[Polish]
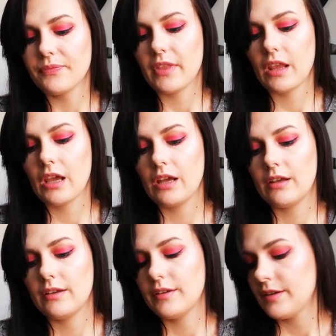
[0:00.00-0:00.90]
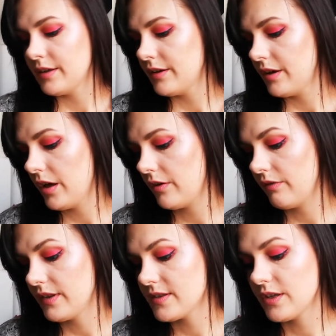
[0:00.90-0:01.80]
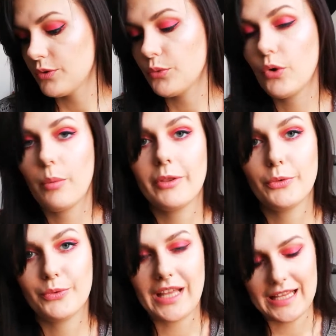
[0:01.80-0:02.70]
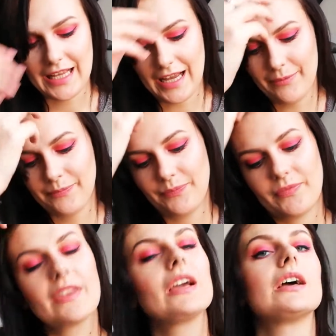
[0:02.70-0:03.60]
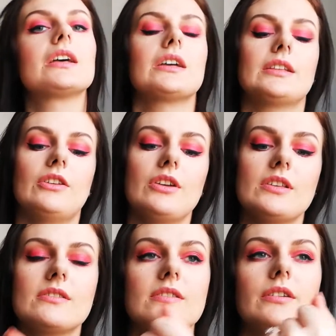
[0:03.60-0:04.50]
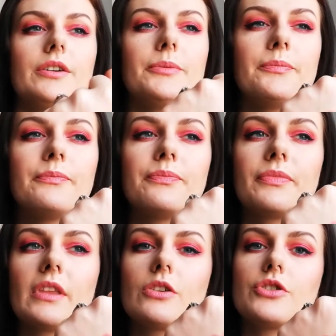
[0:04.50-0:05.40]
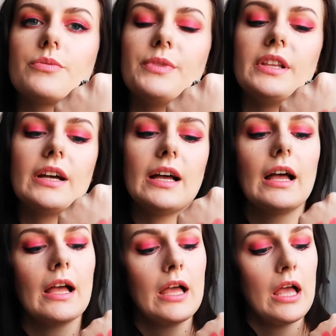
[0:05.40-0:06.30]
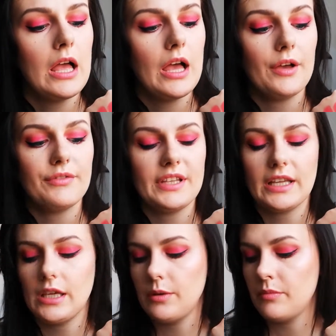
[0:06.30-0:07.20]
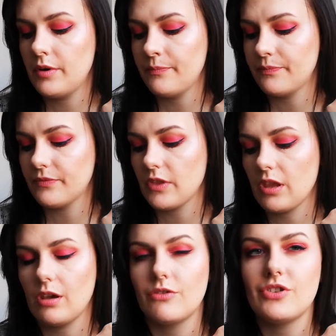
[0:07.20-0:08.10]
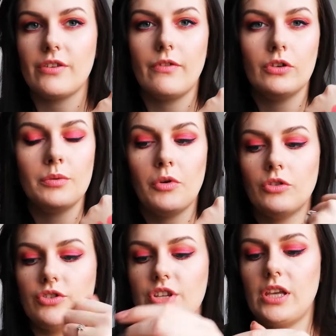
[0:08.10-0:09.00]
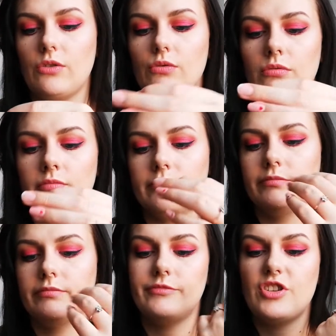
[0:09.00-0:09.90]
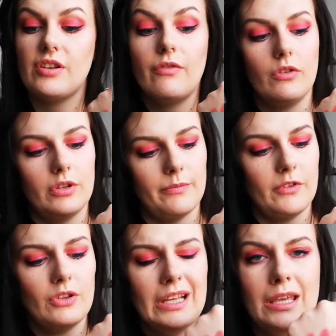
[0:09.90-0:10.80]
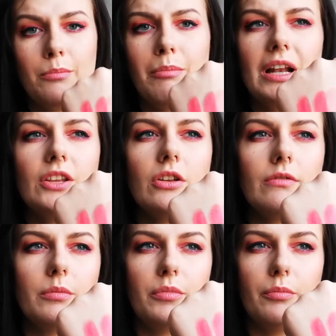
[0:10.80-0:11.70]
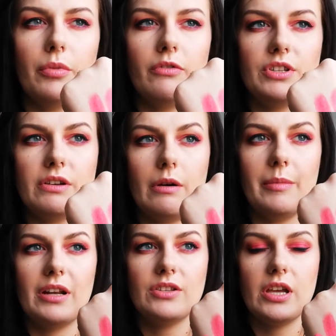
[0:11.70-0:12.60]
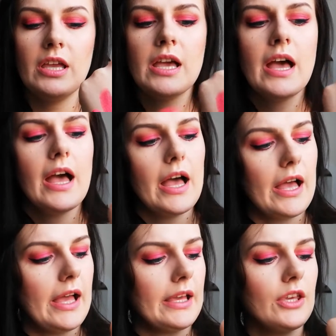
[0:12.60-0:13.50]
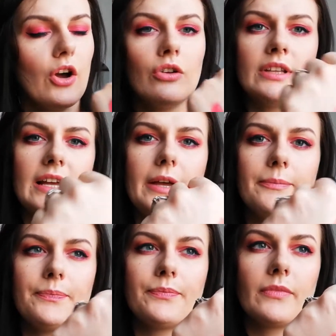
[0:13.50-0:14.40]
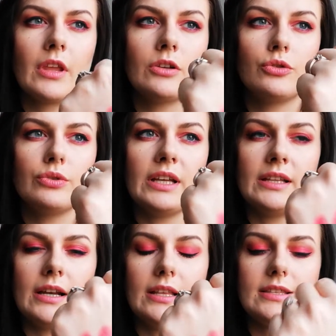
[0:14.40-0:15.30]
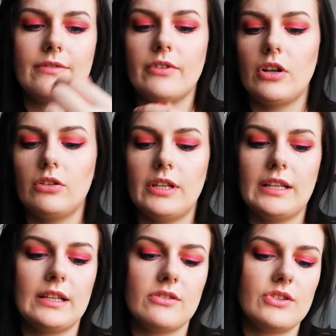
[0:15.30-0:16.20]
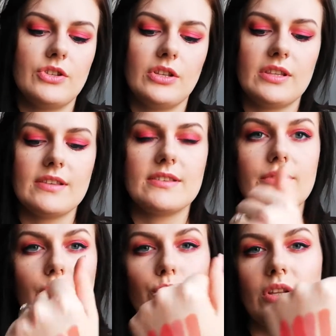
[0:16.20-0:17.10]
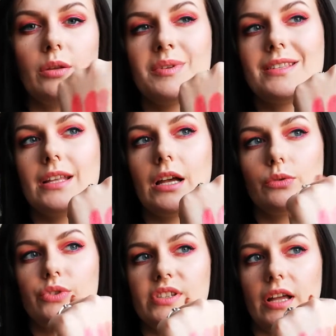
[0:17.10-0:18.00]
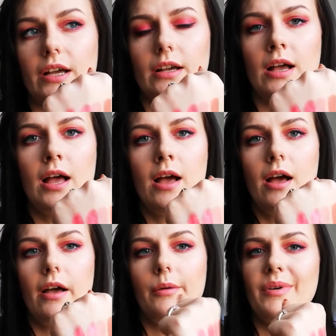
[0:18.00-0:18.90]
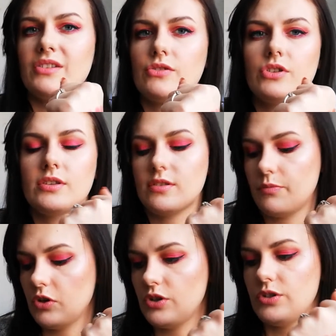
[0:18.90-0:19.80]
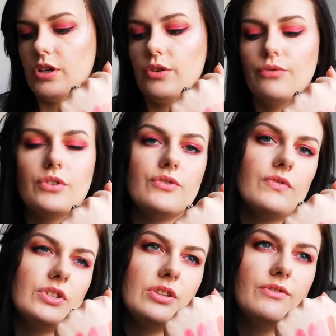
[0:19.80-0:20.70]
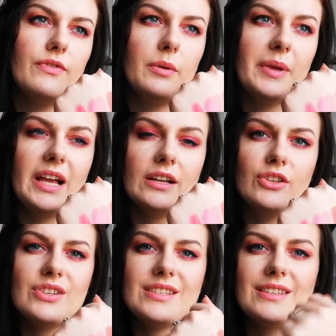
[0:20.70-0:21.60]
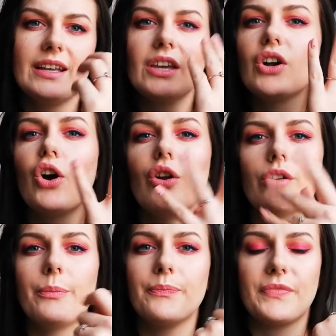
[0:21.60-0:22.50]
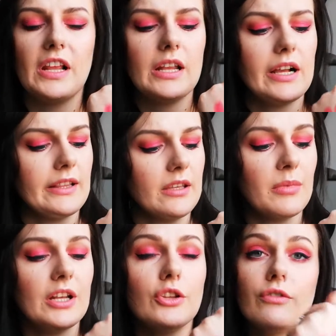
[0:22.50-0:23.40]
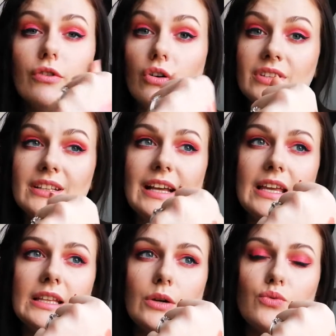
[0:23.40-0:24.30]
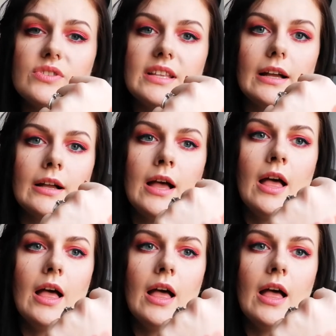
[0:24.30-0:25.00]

yy, więc niedługo będą denka. E, to jest szminka w takim czerwonym odcieniu, czerwonym, no takim malinowym bym powiedziała bardziej. E, I ona mm, tutaj na ręce wygląda na dosyć intensywną, natomiast na ustach e, bardzo często mogliście również widzieć w filmikach. To jest taki kolor delikatnie malinowy, ona daje na ustach